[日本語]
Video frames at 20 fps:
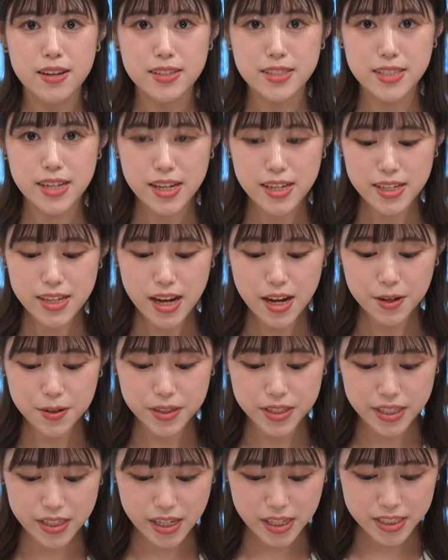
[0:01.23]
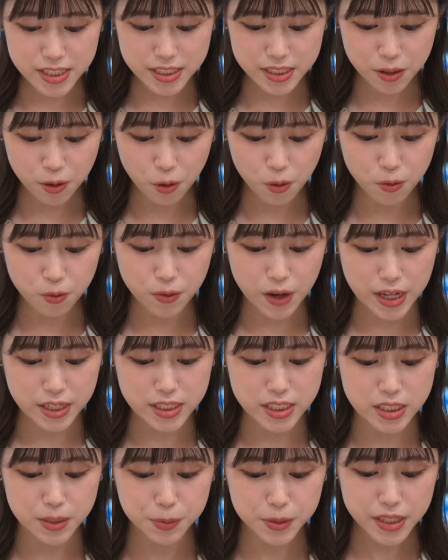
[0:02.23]
JR 東日本は
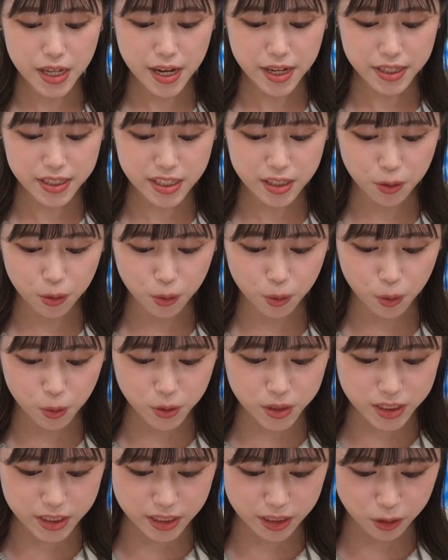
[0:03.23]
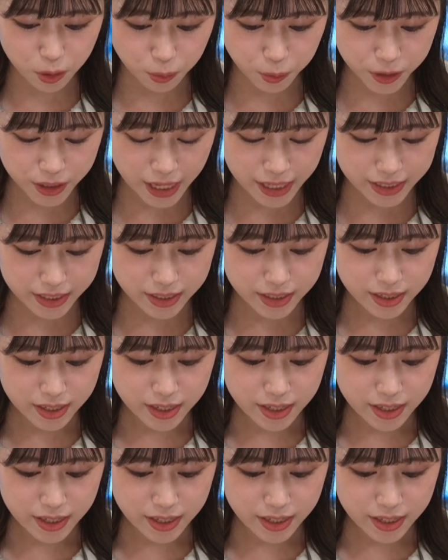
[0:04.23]
渋谷駅の工事に伴い